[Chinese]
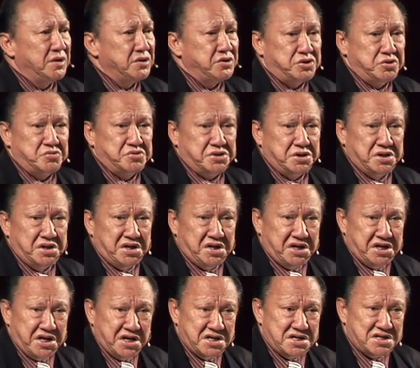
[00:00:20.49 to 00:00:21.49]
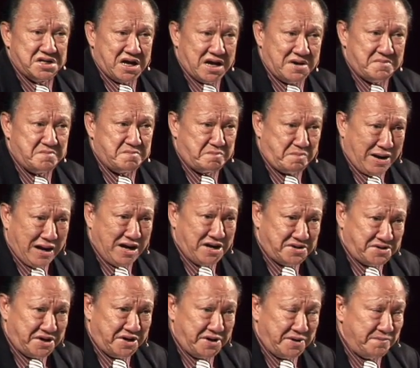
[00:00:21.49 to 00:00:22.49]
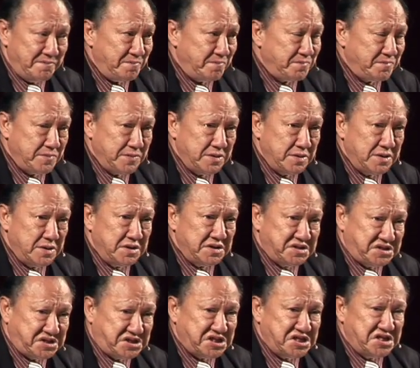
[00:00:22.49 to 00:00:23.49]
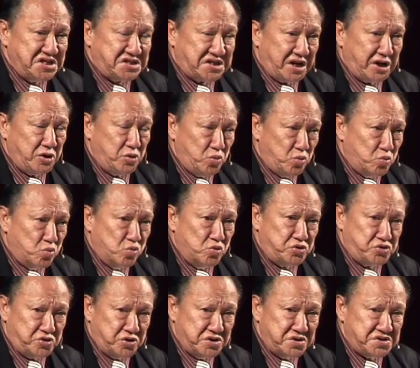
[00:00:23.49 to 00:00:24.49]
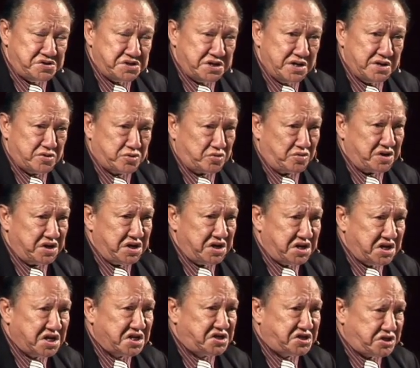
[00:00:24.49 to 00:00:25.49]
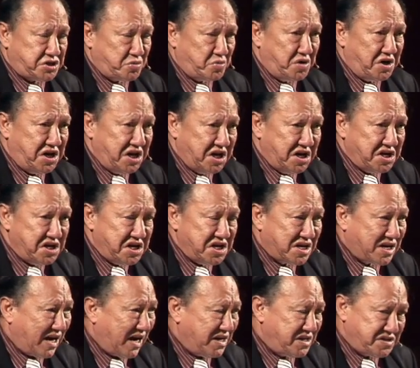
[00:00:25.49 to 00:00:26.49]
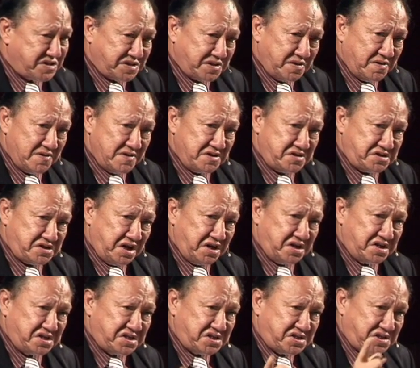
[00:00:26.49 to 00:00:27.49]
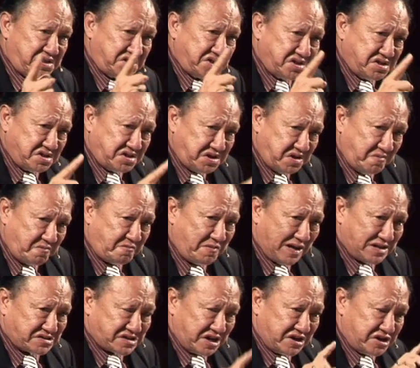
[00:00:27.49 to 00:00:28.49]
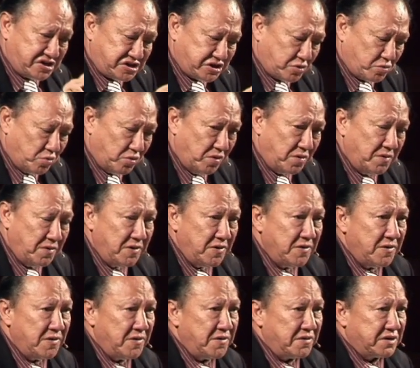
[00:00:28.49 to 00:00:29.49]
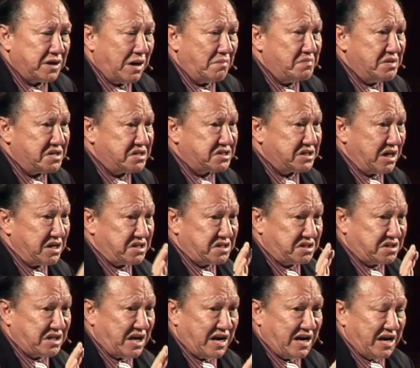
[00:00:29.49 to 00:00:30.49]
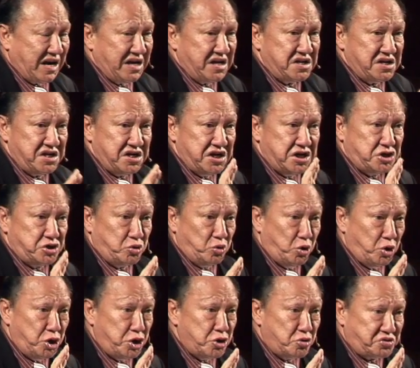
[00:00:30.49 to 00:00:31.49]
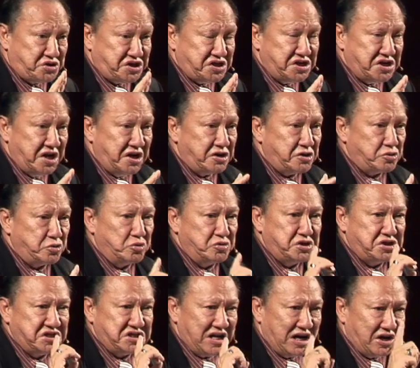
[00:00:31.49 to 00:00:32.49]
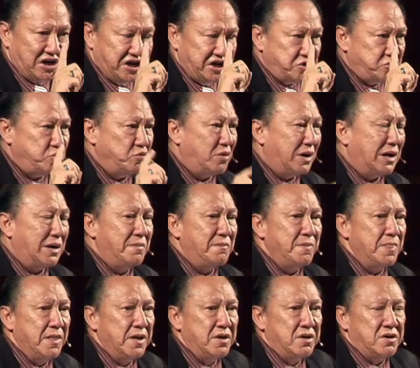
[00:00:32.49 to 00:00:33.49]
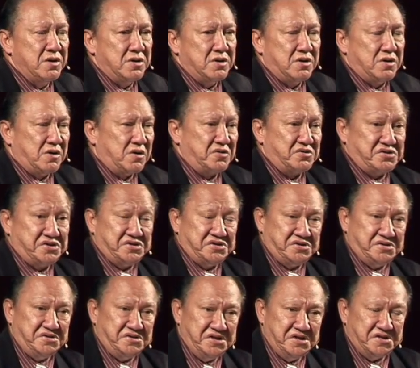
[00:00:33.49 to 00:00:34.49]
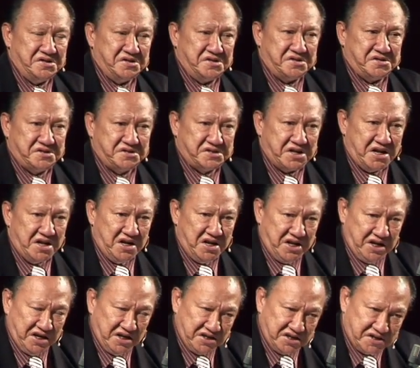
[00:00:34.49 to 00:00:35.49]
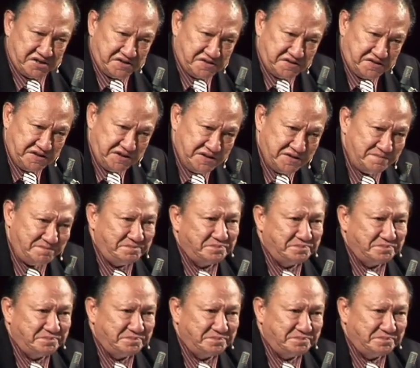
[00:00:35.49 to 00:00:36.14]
就是林恩派的人继承了五旬节，从一九零一开始，整个世纪发展的结果，他们在大概一九六几年的时候讲了一句话。二十世纪是圣灵的世纪。